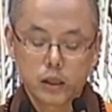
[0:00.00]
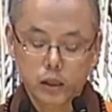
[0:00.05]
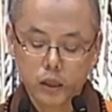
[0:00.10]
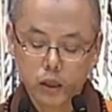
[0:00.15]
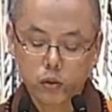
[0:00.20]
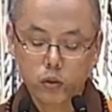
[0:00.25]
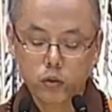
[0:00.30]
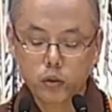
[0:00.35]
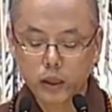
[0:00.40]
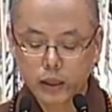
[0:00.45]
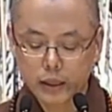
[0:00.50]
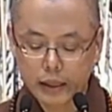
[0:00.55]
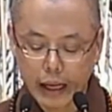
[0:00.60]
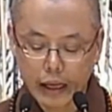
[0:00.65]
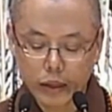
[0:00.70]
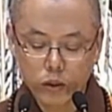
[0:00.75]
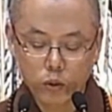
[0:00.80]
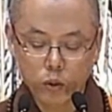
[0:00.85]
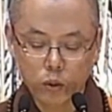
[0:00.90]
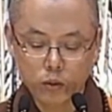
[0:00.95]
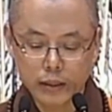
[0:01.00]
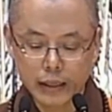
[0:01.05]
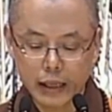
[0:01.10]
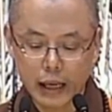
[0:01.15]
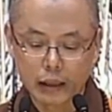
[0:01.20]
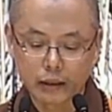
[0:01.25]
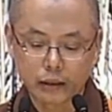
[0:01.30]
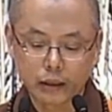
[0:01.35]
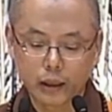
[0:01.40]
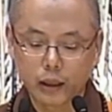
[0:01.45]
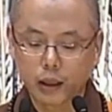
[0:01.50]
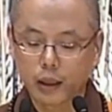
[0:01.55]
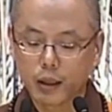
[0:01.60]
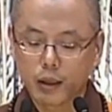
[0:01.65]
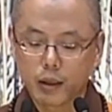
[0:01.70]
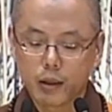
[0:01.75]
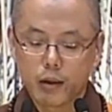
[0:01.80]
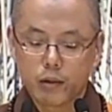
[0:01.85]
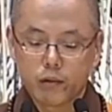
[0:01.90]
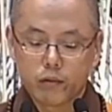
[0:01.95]
这就是禅宗讲的，
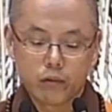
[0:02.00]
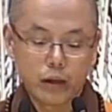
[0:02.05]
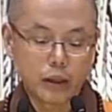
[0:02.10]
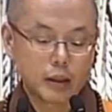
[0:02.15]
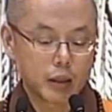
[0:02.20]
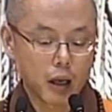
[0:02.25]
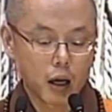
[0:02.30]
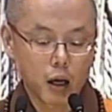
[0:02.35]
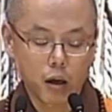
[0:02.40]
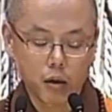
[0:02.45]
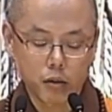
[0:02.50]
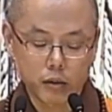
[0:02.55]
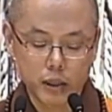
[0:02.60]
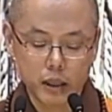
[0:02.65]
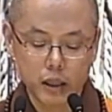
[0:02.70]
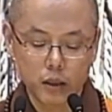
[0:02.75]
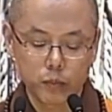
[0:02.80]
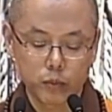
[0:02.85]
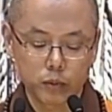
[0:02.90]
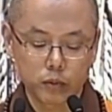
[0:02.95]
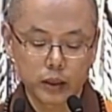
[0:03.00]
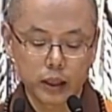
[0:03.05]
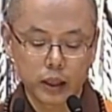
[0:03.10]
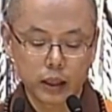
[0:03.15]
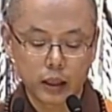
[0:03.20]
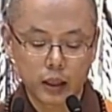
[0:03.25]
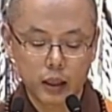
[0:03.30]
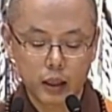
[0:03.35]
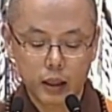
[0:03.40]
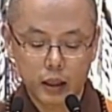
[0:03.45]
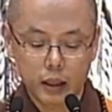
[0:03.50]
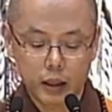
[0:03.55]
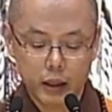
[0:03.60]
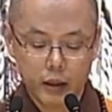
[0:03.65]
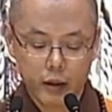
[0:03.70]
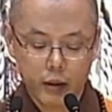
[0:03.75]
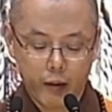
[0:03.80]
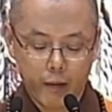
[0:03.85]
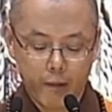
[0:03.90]
烦恼即菩提。